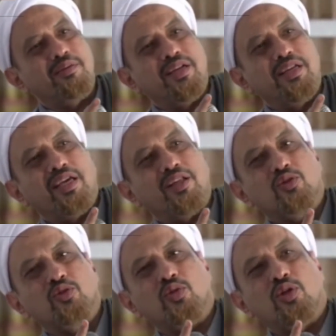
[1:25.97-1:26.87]
melihat
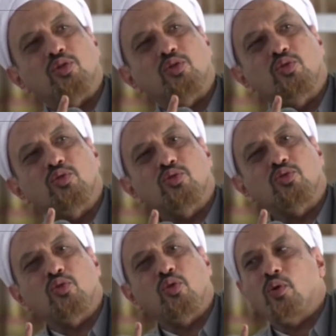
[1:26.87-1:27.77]
Rasulullah
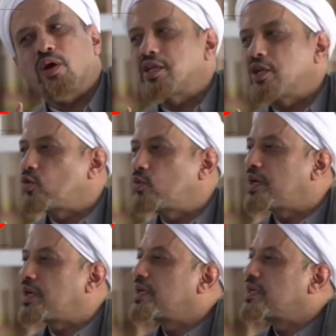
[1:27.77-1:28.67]
keluar dari
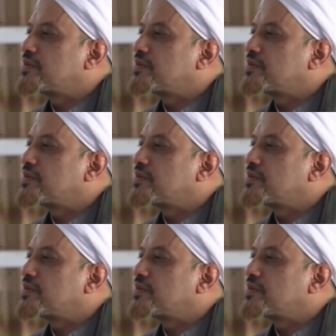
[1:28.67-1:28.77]
rumah